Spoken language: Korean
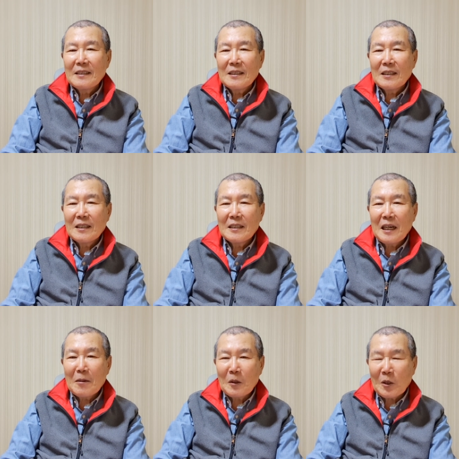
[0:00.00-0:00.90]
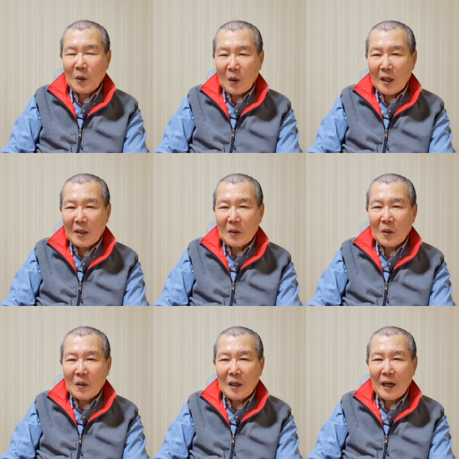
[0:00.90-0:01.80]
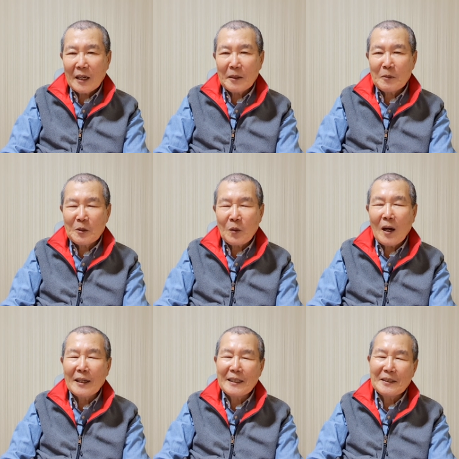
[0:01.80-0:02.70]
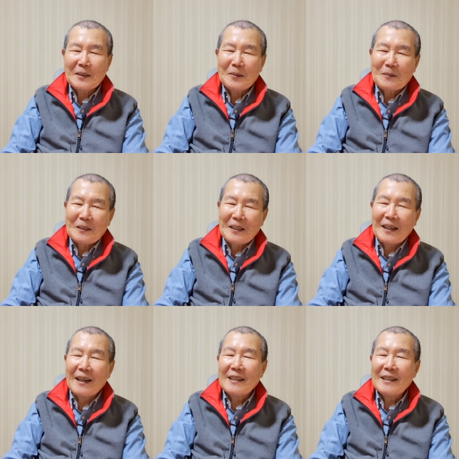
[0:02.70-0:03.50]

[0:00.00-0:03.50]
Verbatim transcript: 아, 할머니 놀랬고 할아버지 화나셨습니다.